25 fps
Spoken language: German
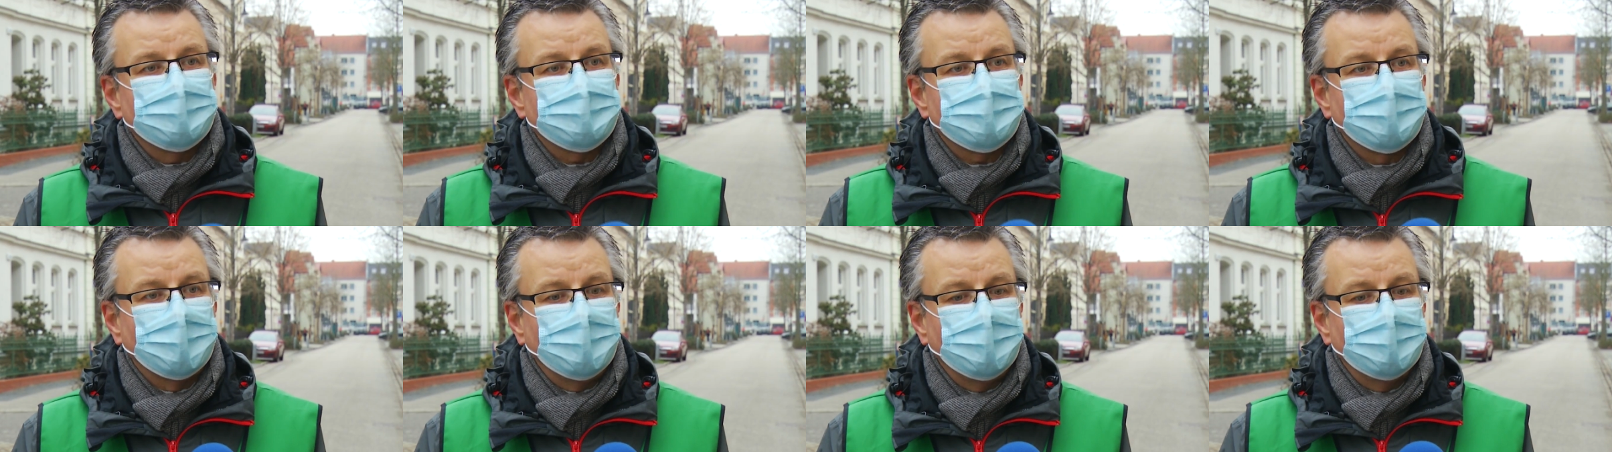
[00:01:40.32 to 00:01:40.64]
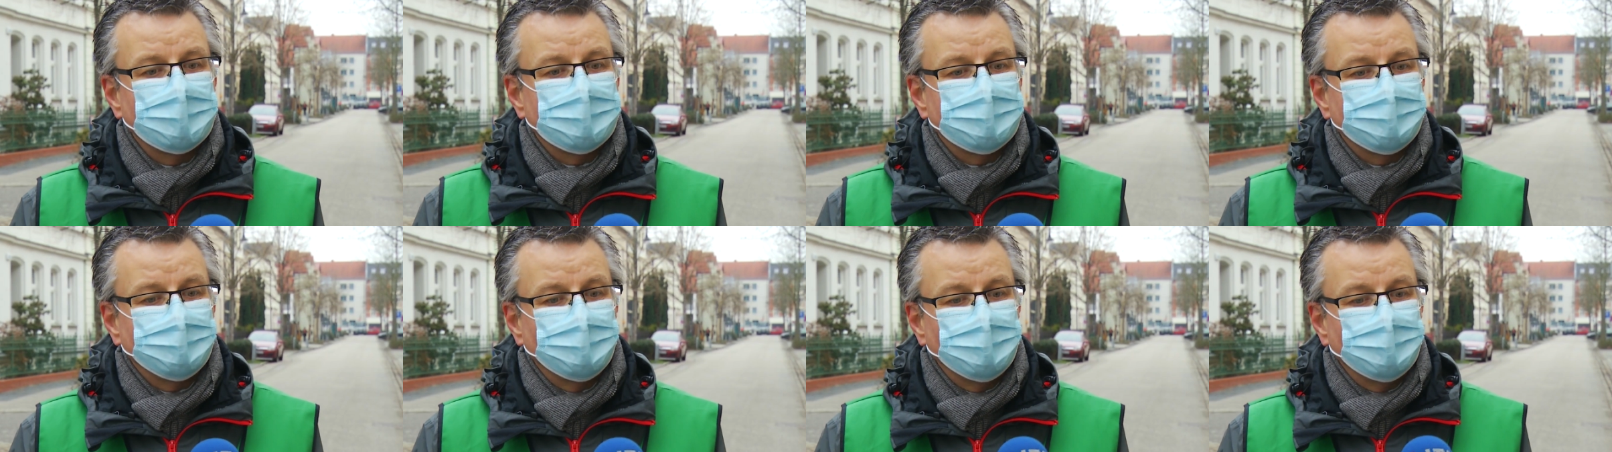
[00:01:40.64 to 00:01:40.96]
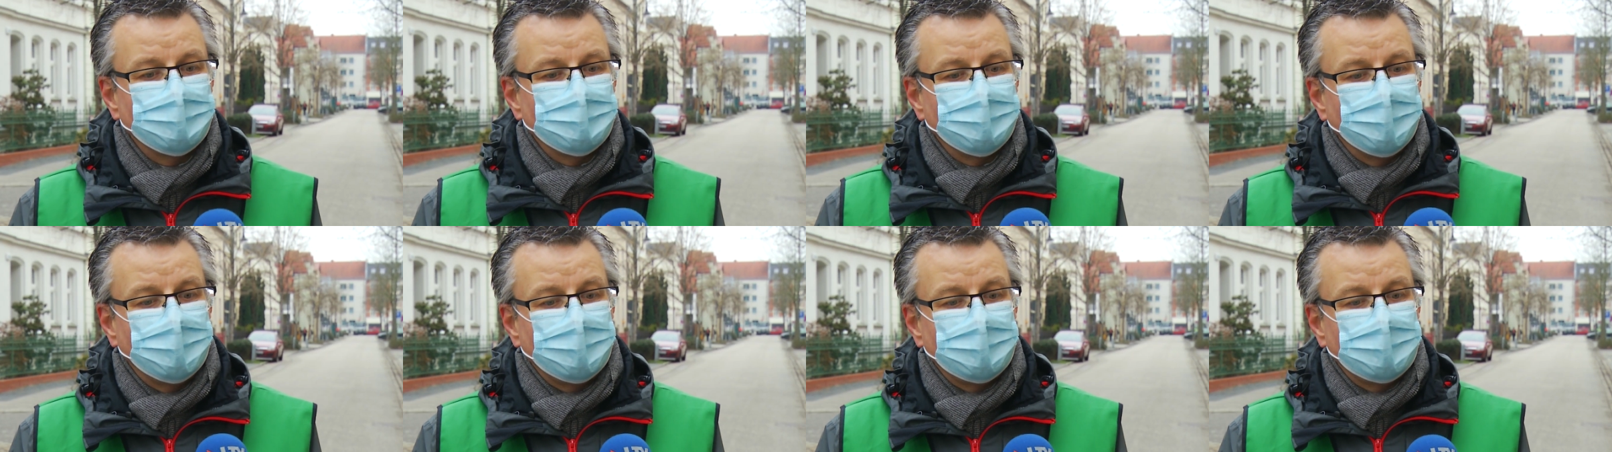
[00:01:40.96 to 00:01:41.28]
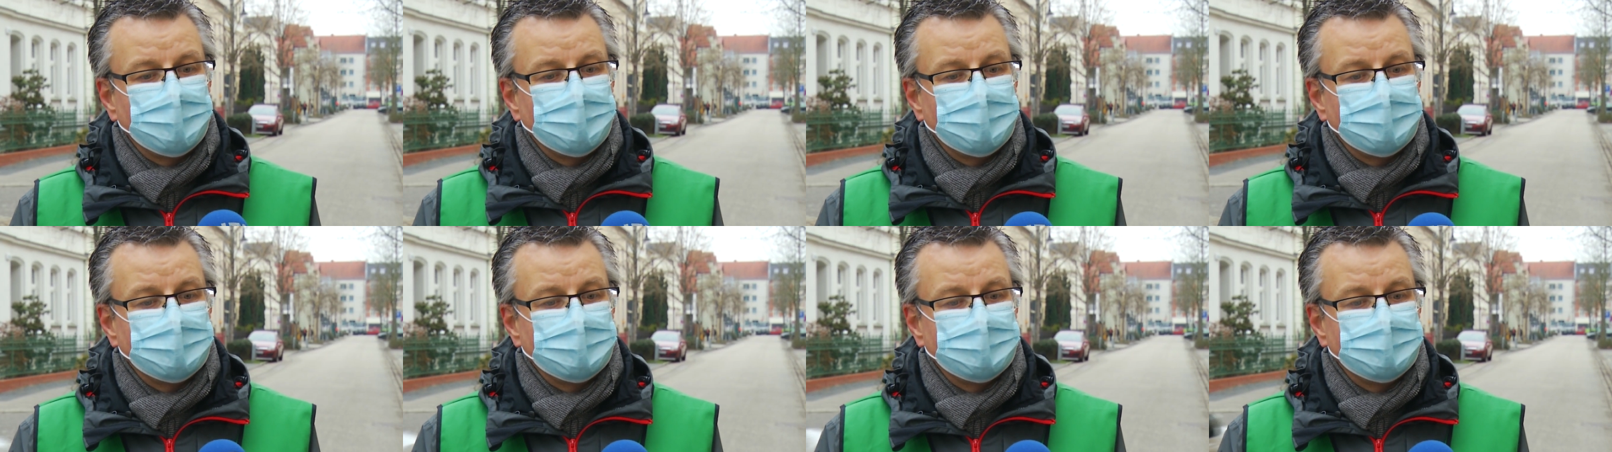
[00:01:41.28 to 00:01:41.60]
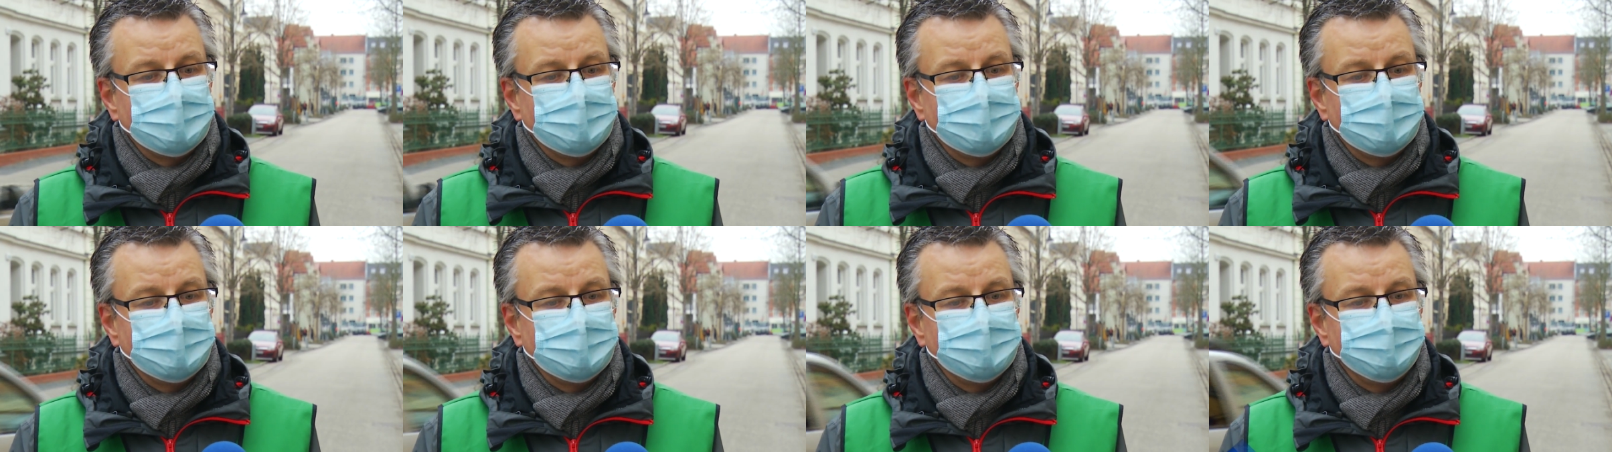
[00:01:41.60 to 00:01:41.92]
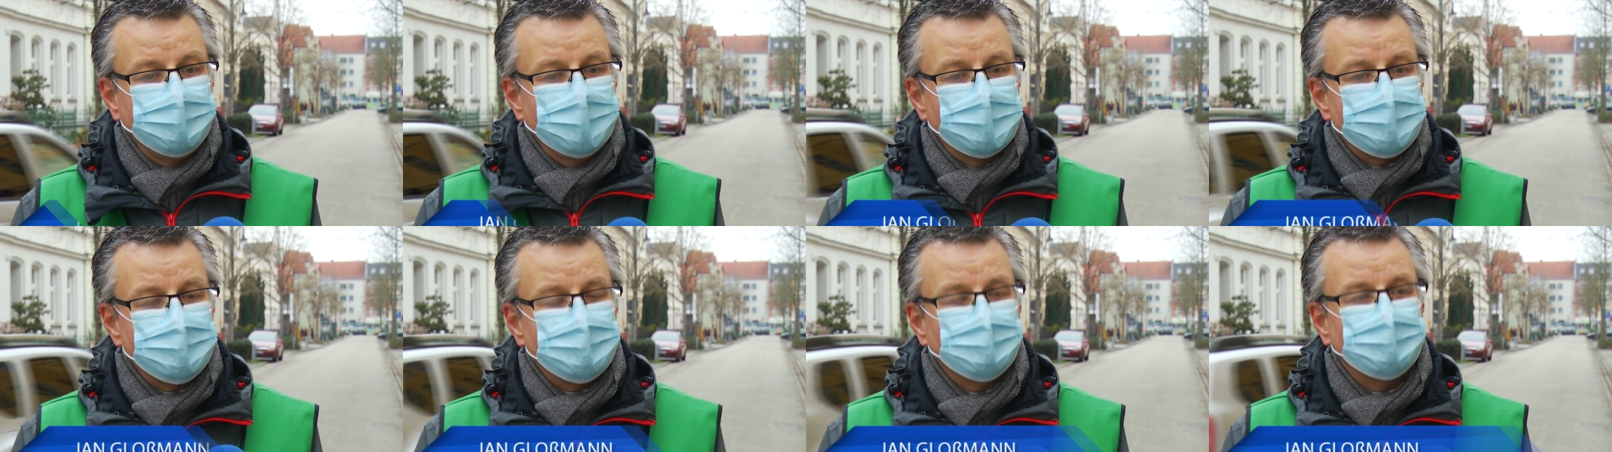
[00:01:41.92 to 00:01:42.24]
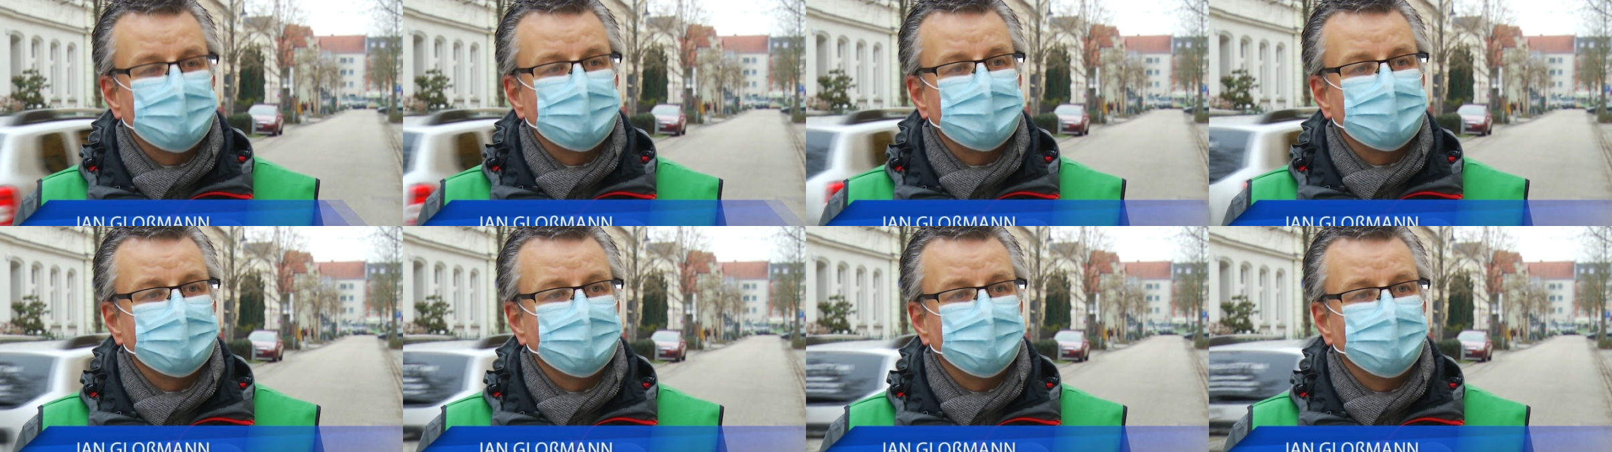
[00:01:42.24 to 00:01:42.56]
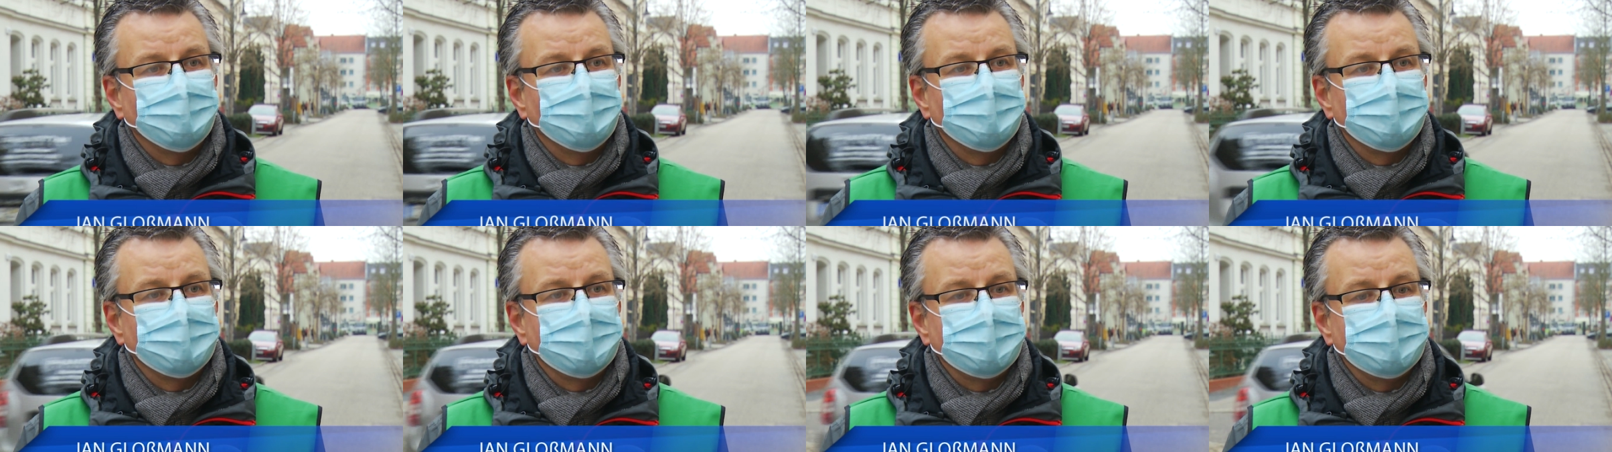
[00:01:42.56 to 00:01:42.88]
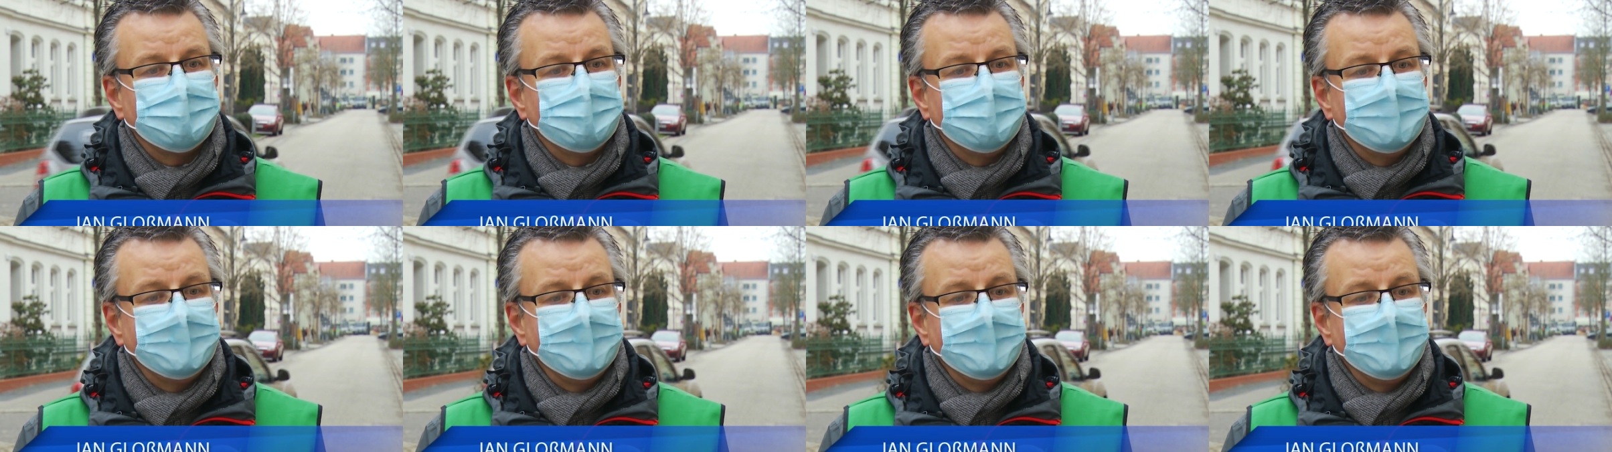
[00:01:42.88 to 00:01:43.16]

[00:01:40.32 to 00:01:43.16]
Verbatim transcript: geschaut, wo noch äh, Personen wohnen,